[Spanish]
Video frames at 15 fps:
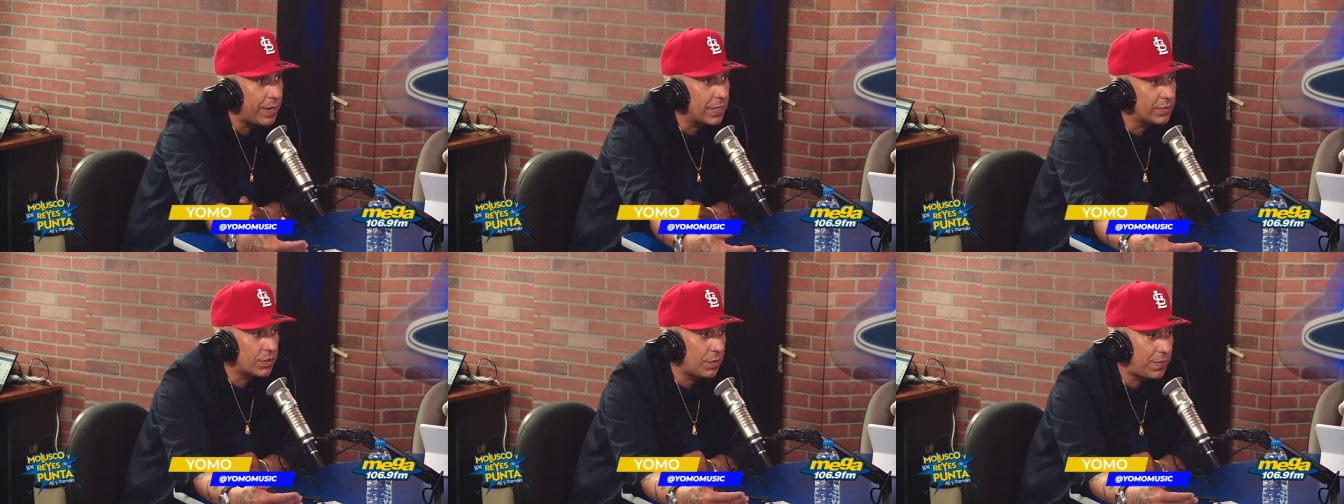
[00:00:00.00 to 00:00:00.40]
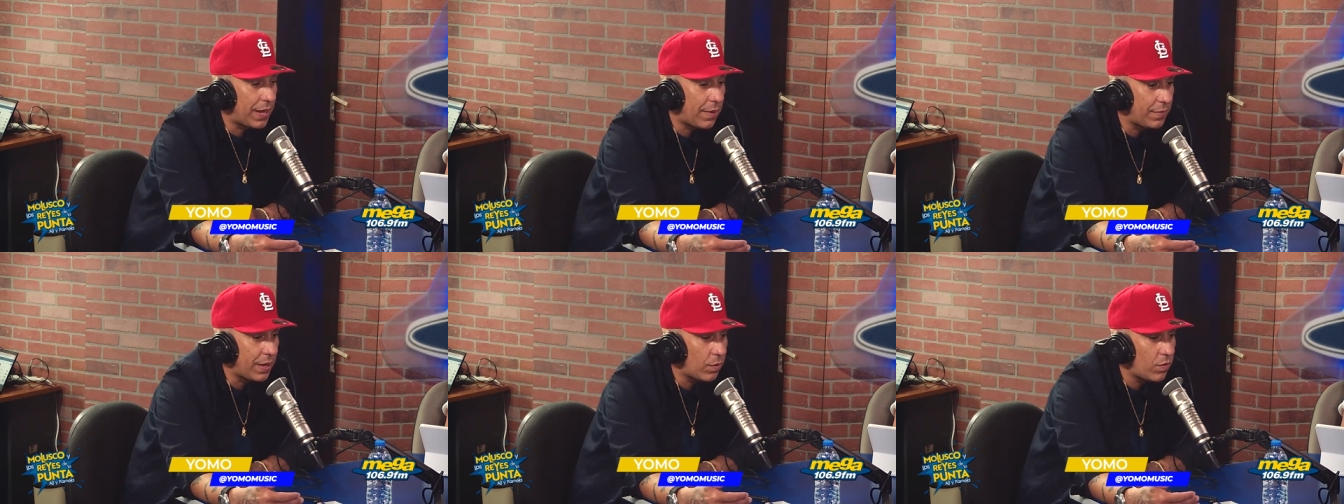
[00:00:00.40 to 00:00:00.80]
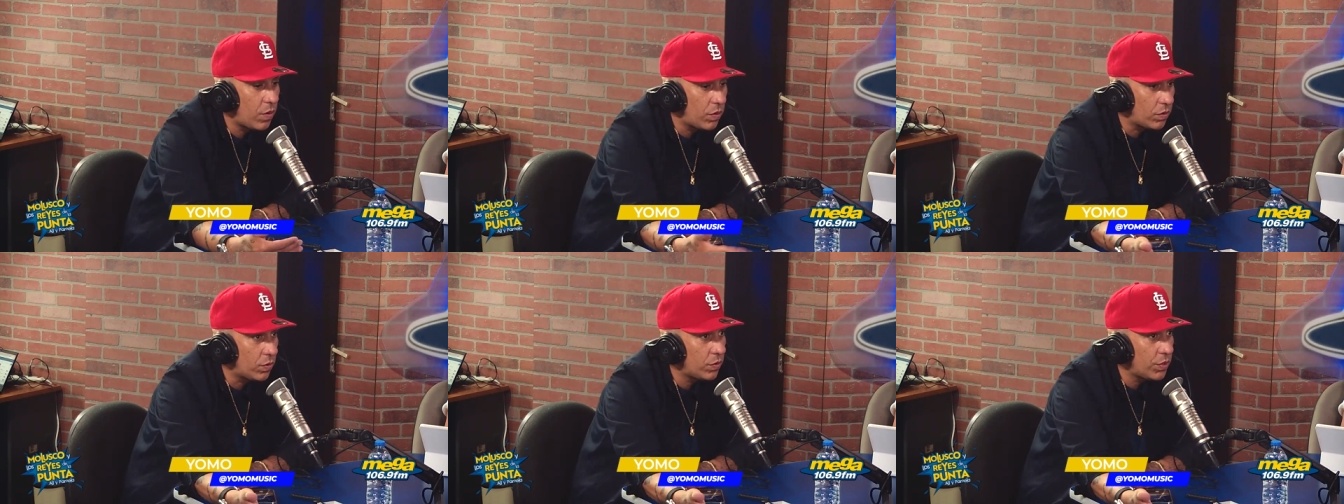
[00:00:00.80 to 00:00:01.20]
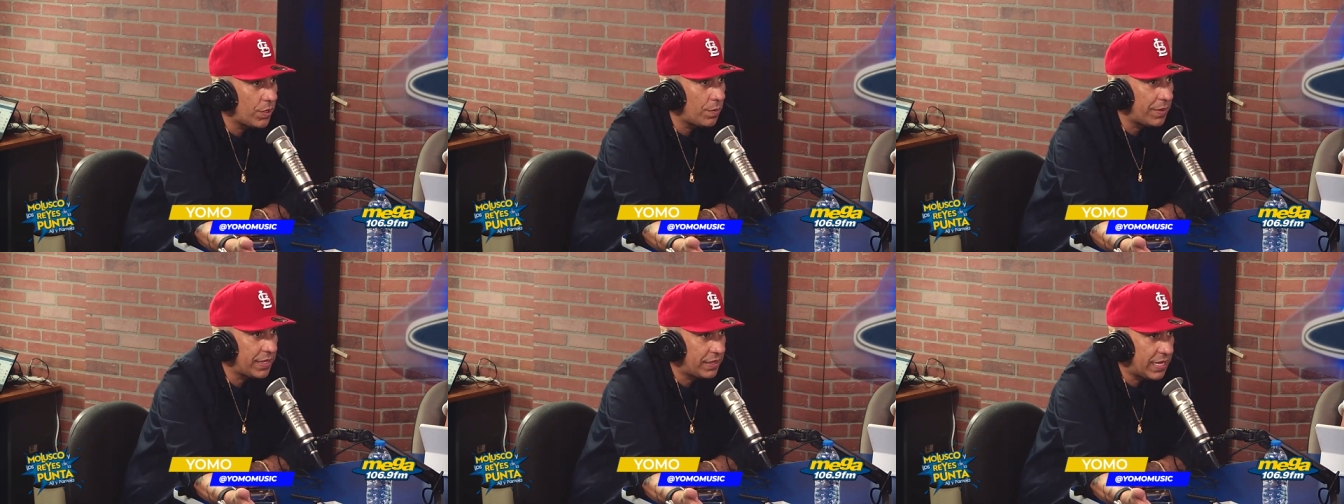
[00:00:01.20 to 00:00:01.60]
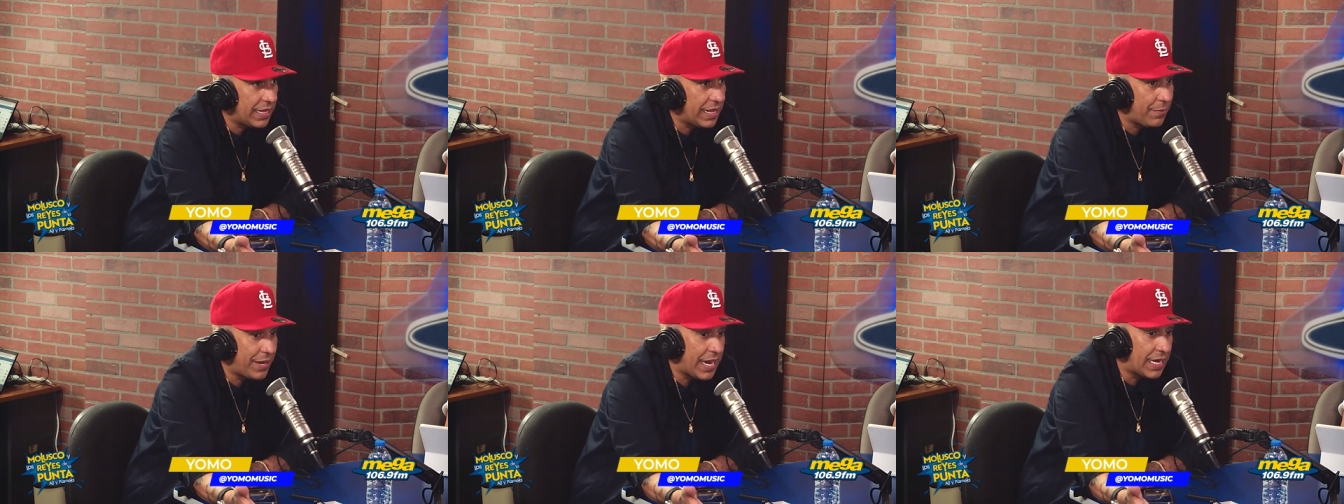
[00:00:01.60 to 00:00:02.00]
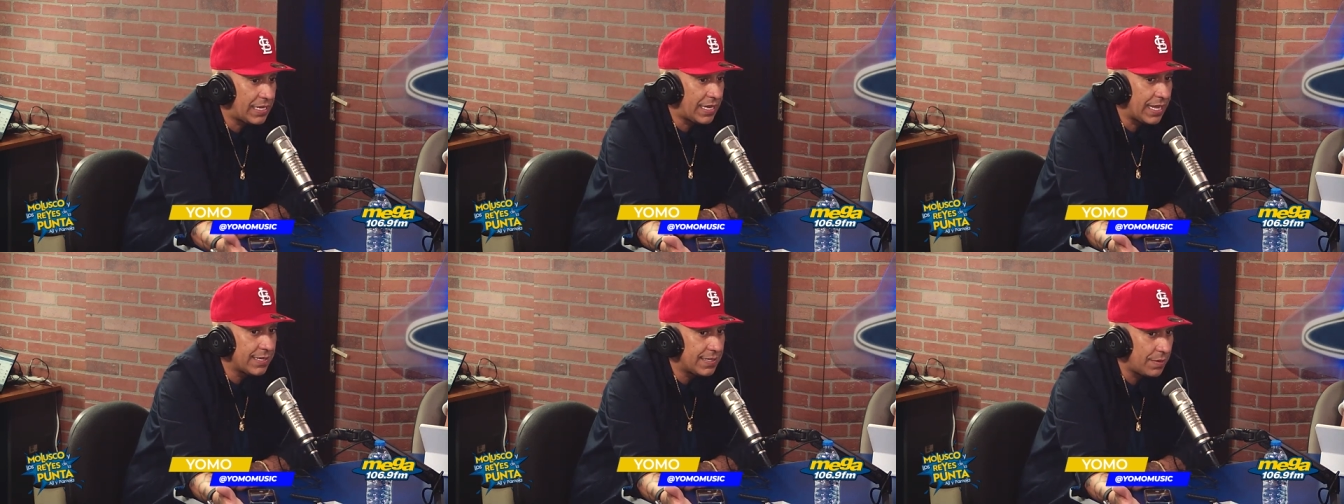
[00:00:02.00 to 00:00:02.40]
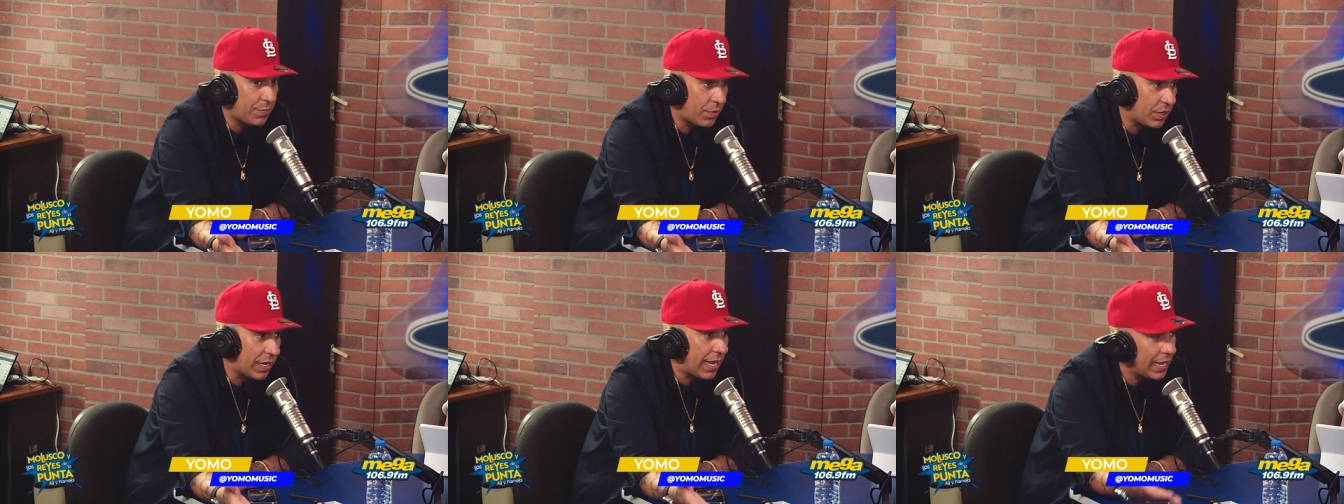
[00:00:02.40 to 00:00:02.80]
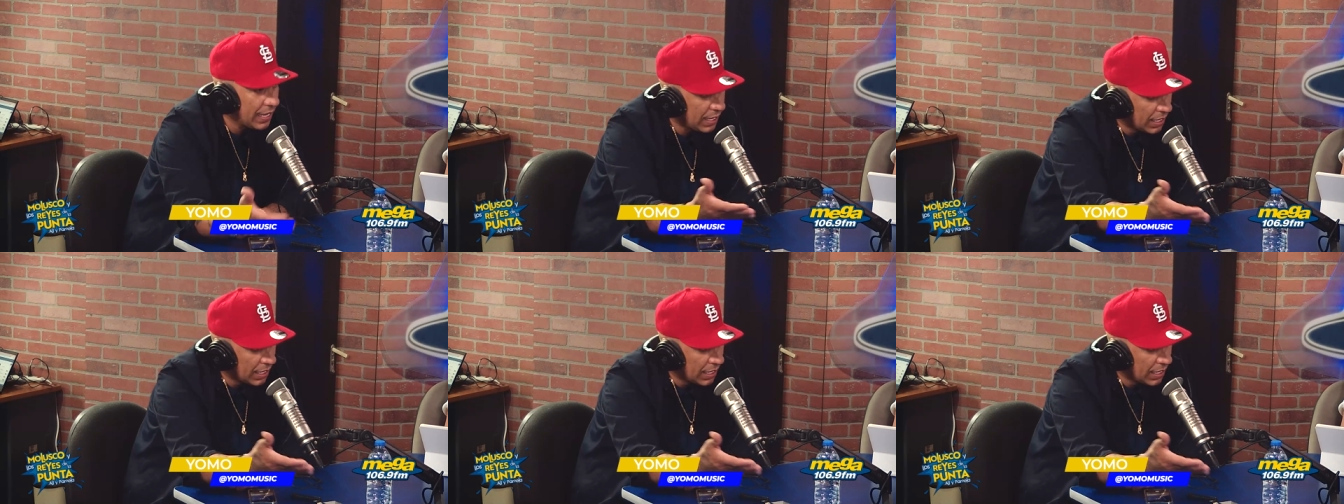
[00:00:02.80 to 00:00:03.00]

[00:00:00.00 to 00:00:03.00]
Eso para mí es un orgullo, ¿me entiendes? Me enaltece. porque